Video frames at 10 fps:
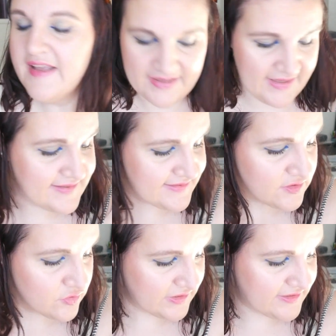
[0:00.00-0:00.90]
Ist eine
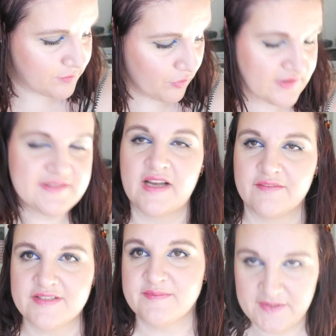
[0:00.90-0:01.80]
solide Box, sagen
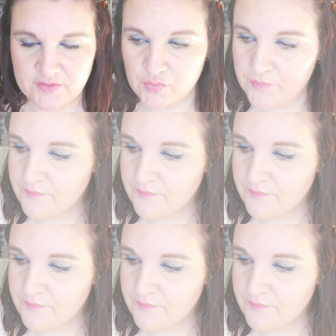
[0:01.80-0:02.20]
wir es mal so.